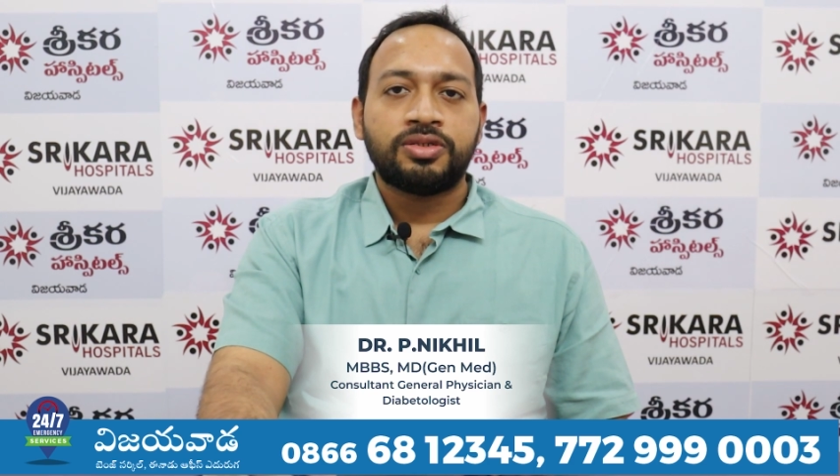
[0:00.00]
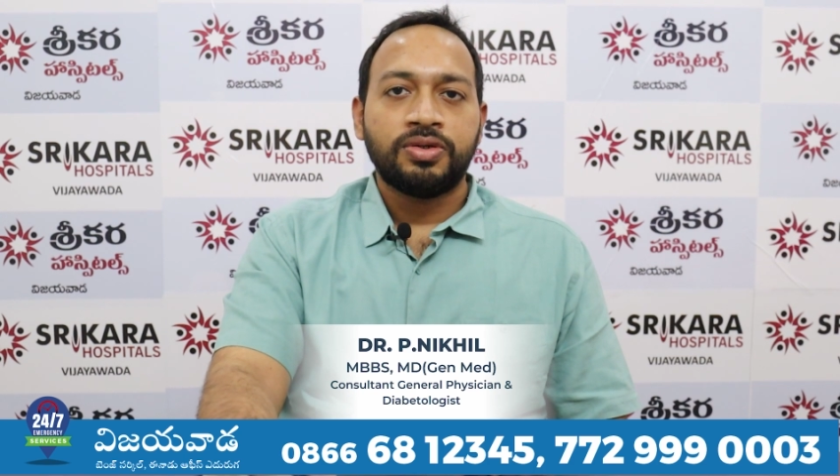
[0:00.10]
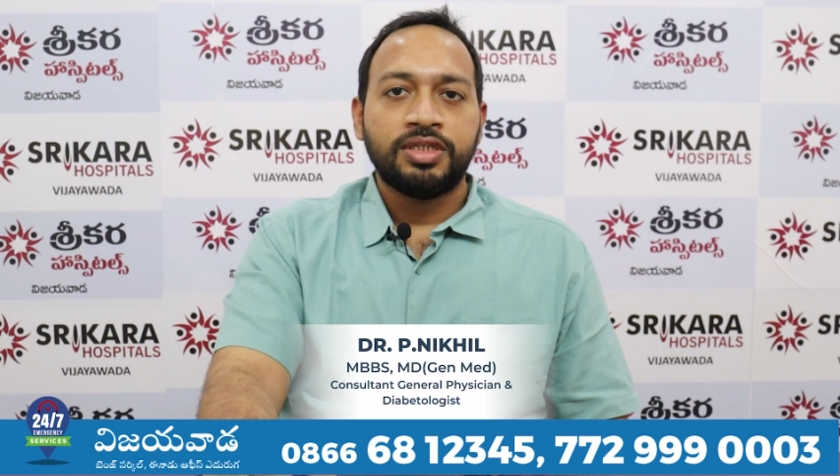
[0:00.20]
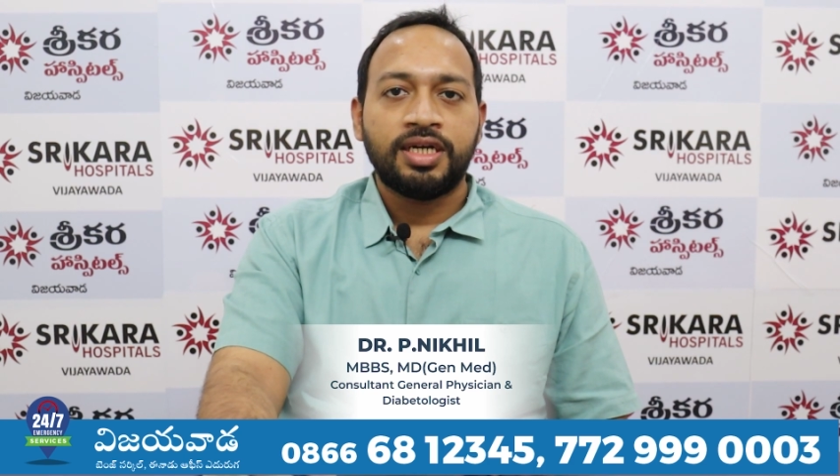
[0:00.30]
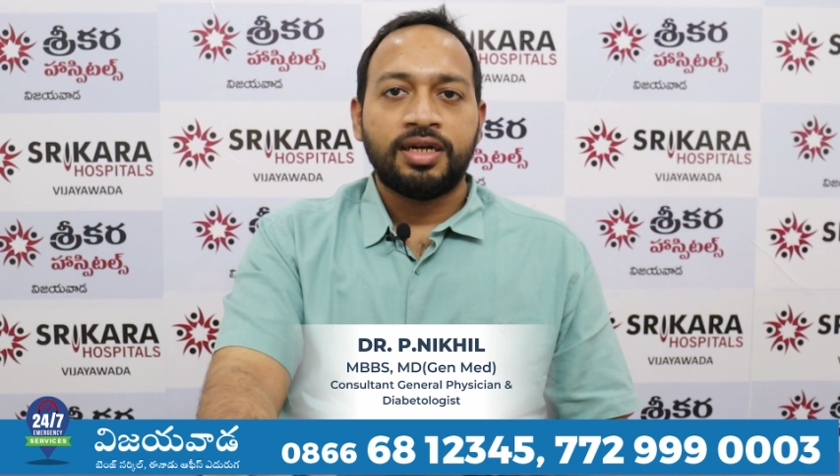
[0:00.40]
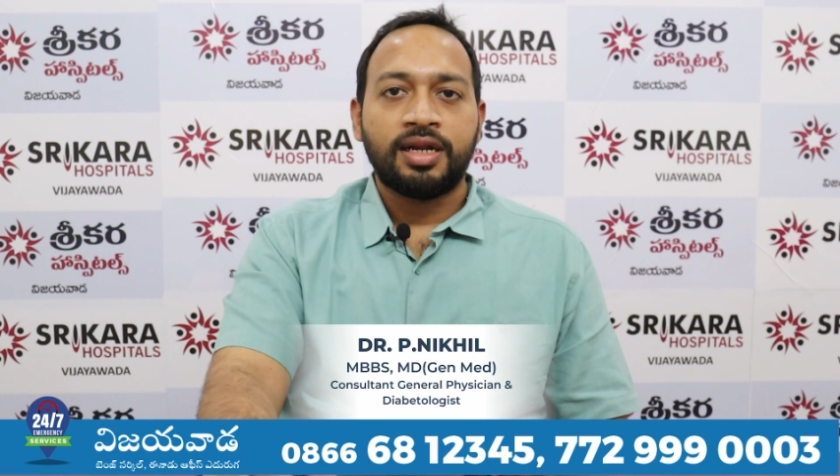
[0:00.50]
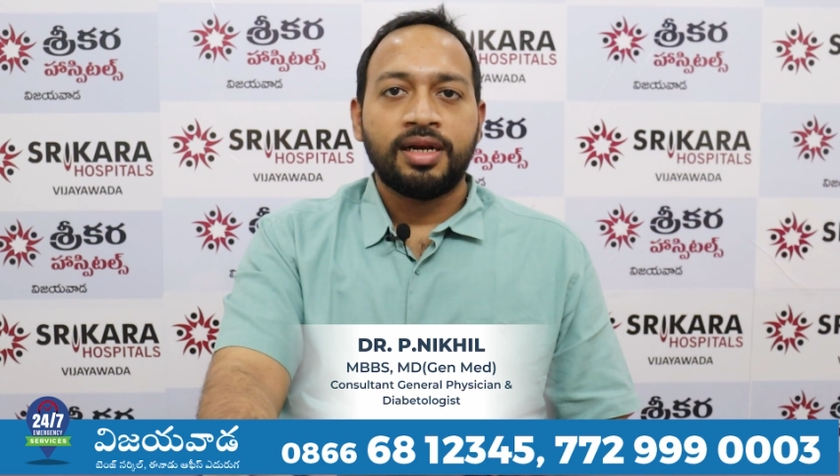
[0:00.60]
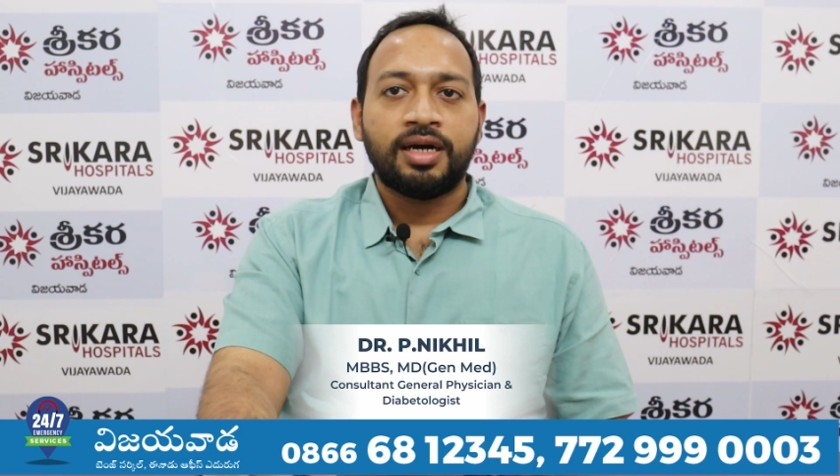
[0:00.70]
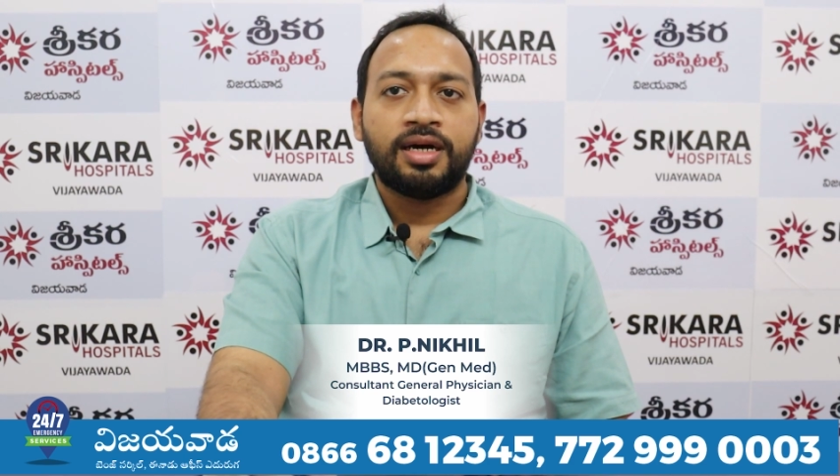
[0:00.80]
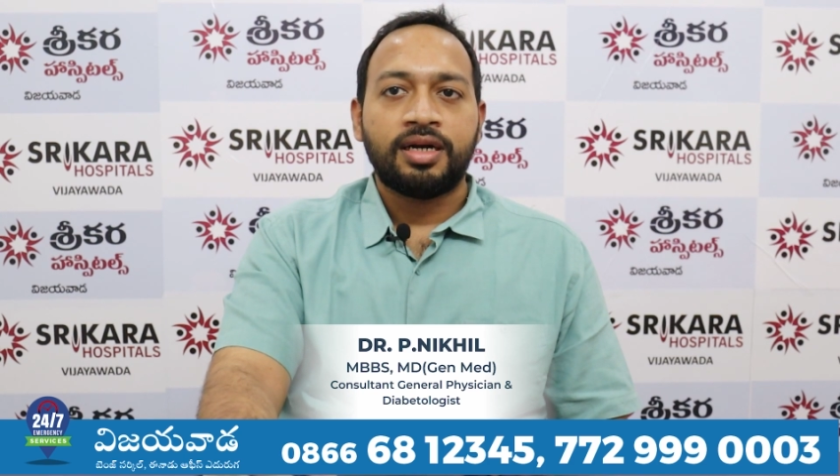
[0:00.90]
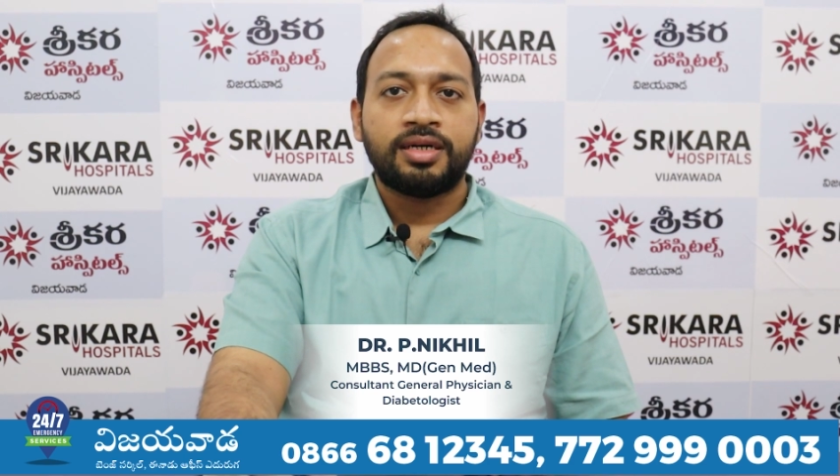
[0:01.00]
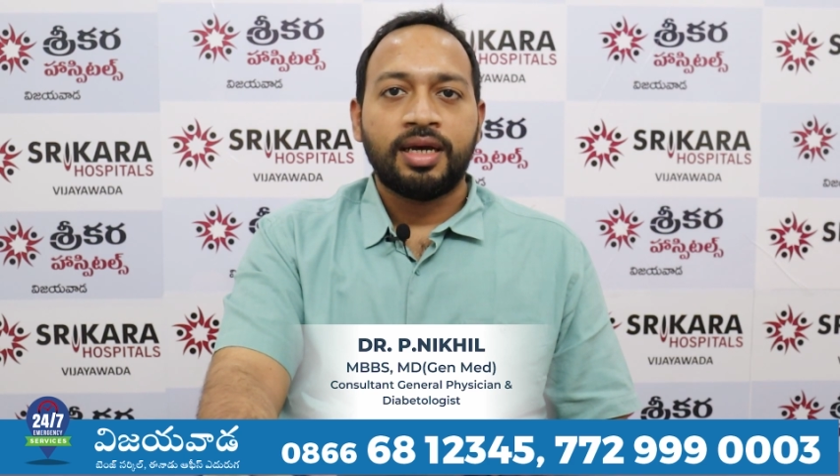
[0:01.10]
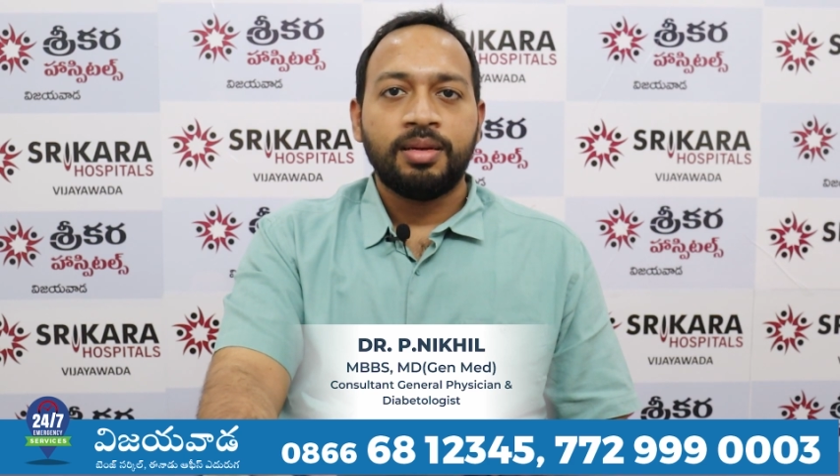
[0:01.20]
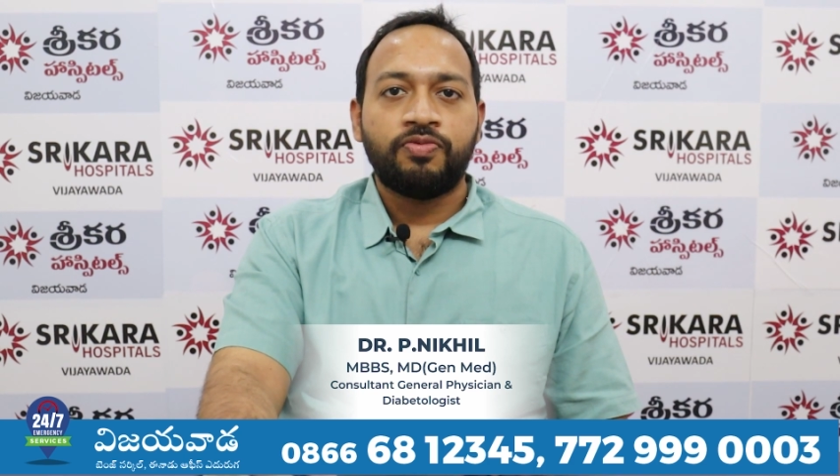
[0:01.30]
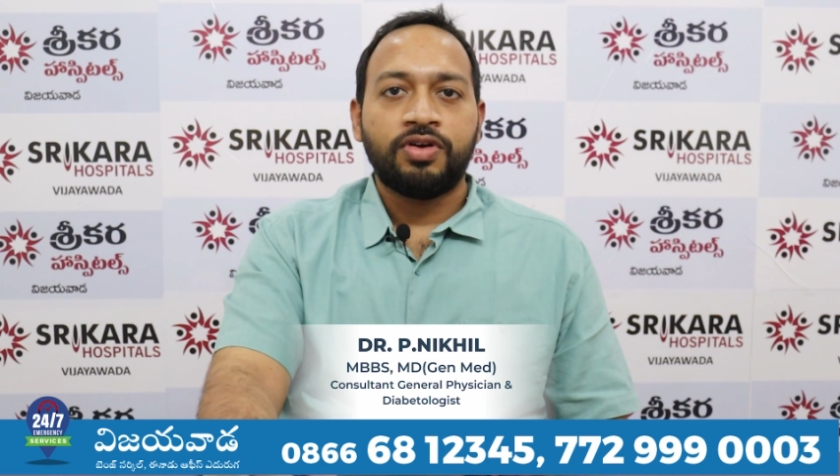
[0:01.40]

సో జనరల్గా టైప్